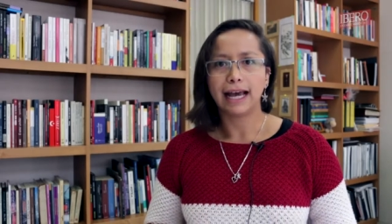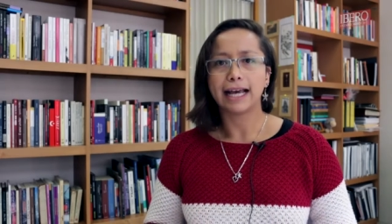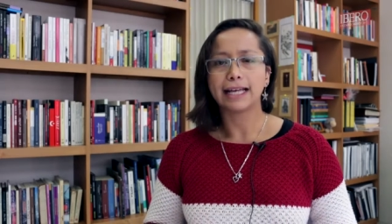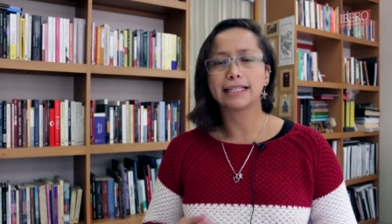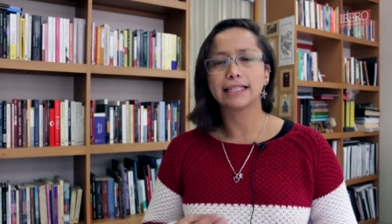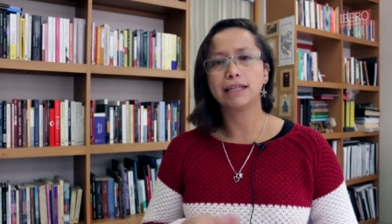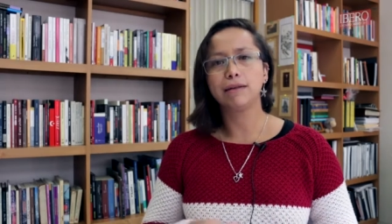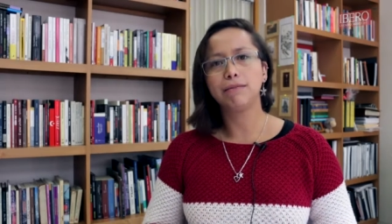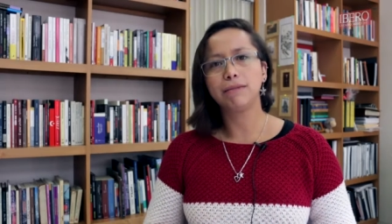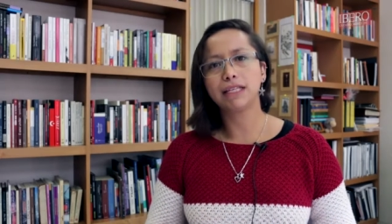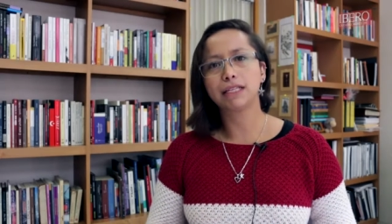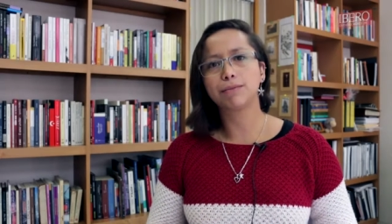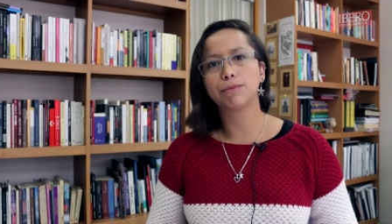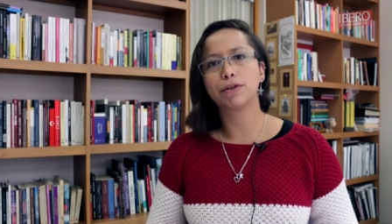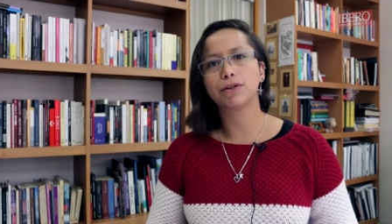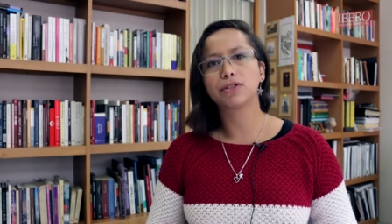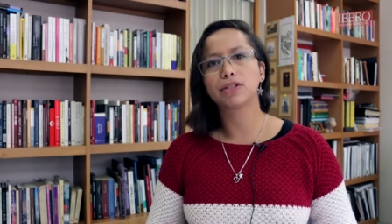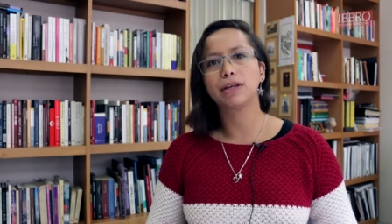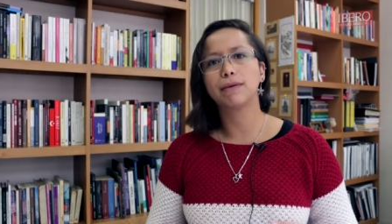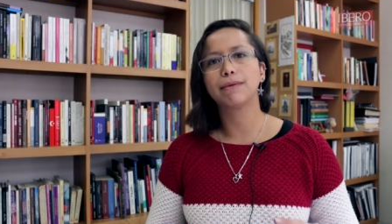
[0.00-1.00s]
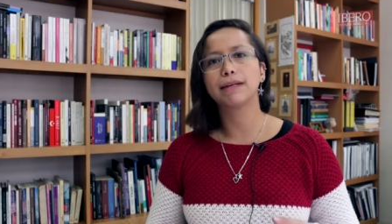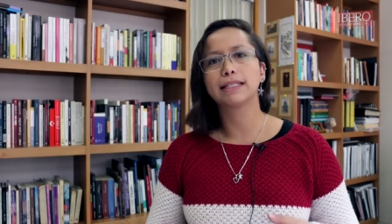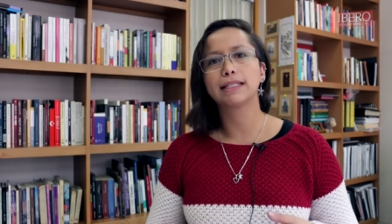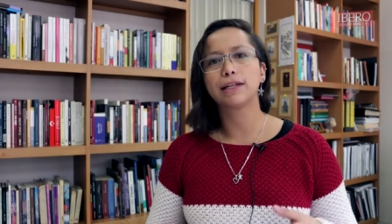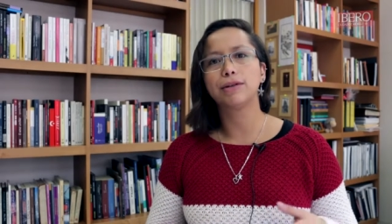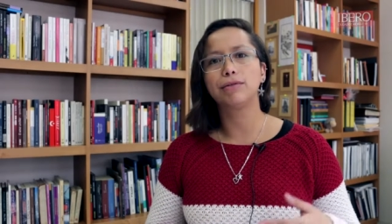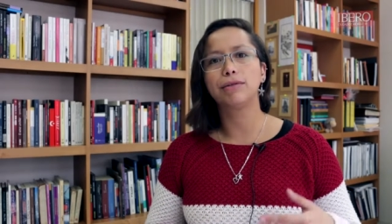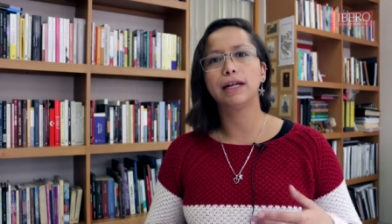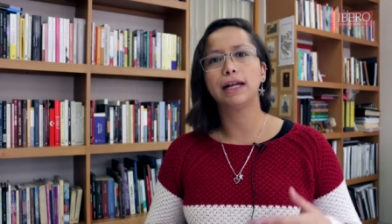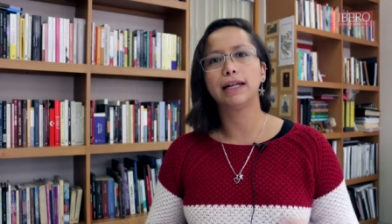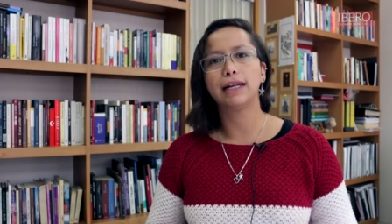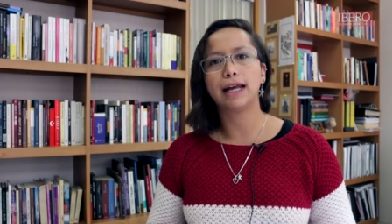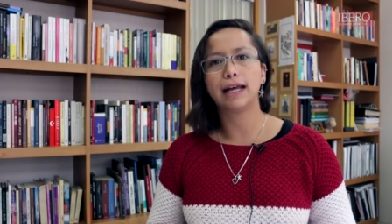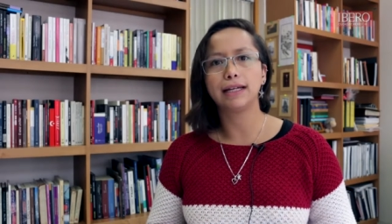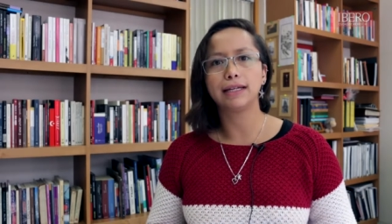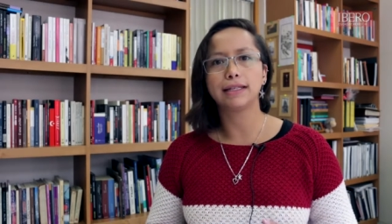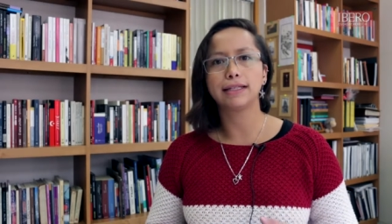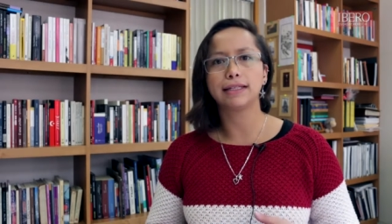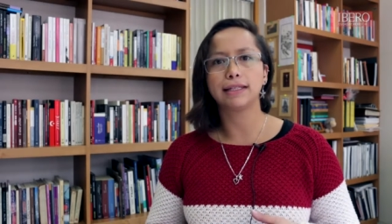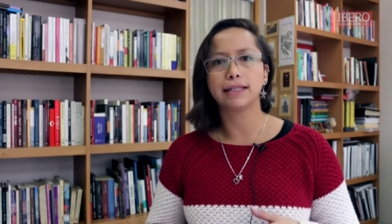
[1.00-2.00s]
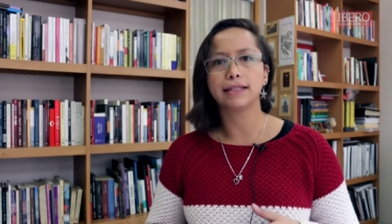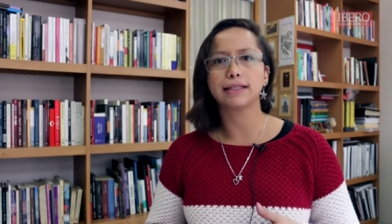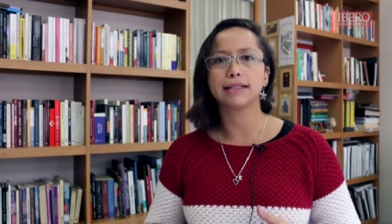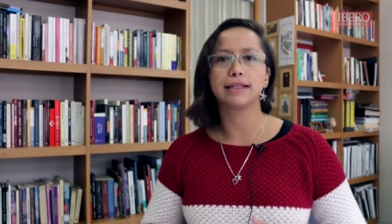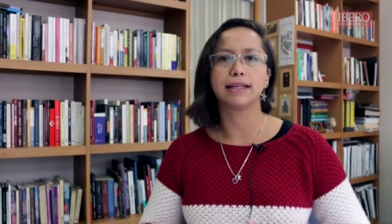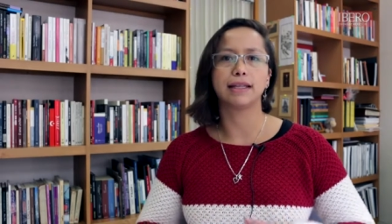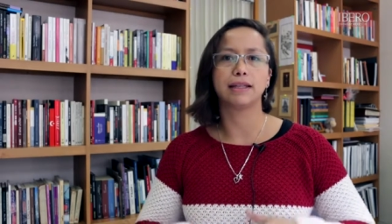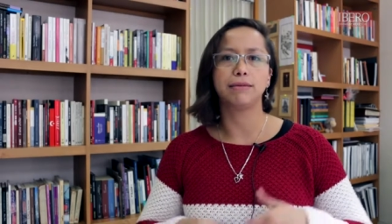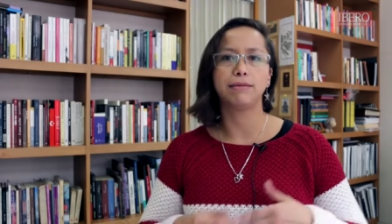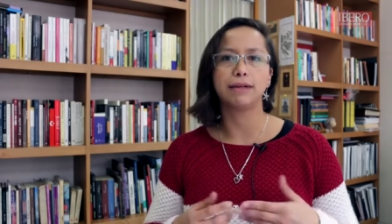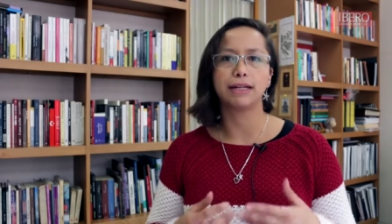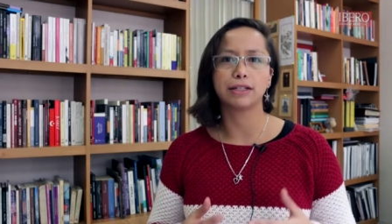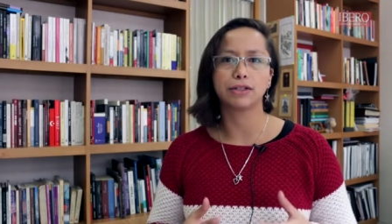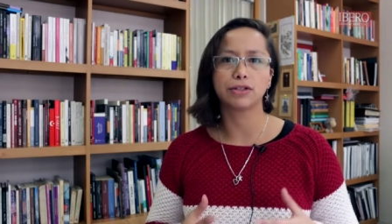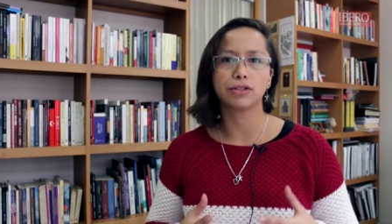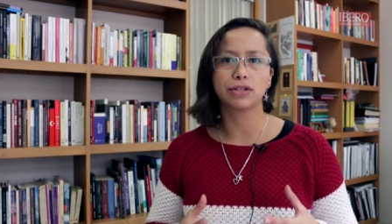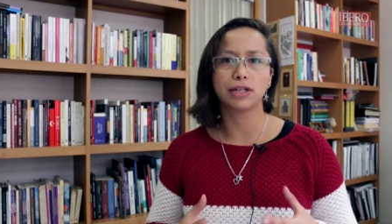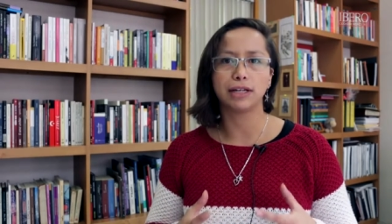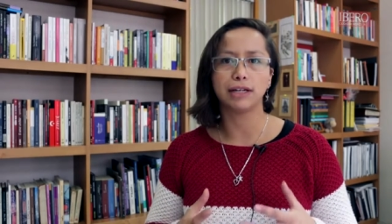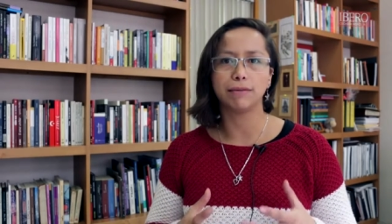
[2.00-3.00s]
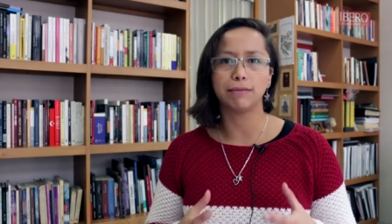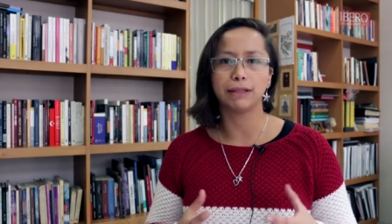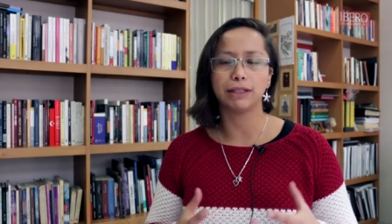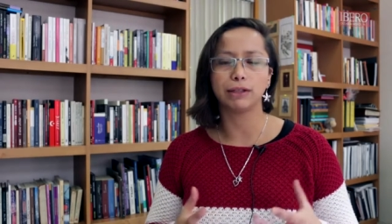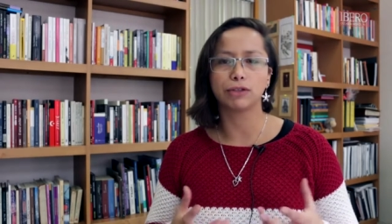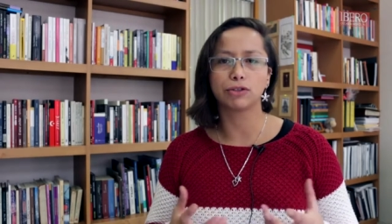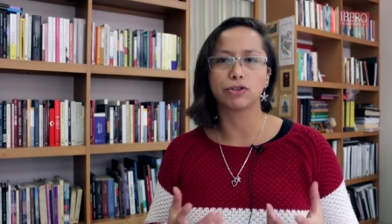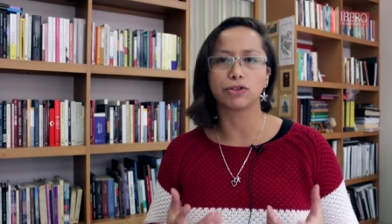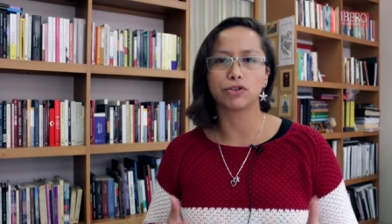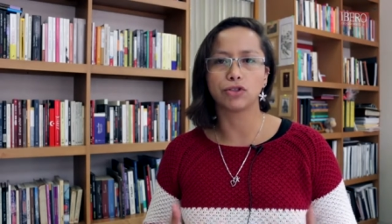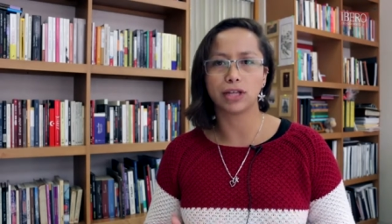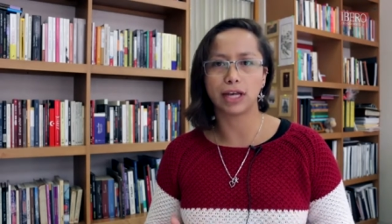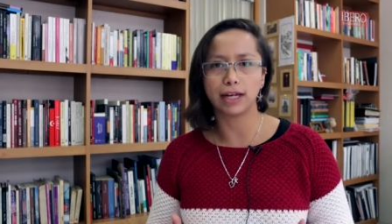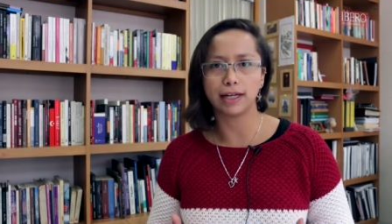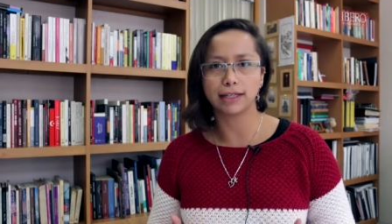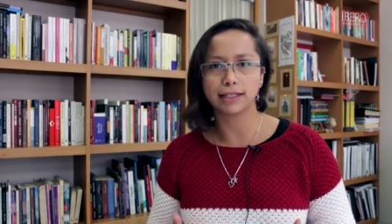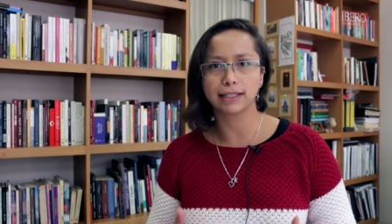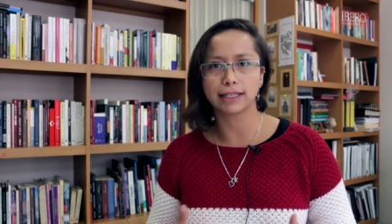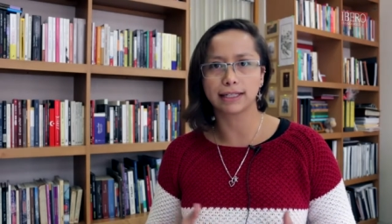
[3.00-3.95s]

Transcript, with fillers: Asimismo, se va a hacer un análisis de diversos elementos sociales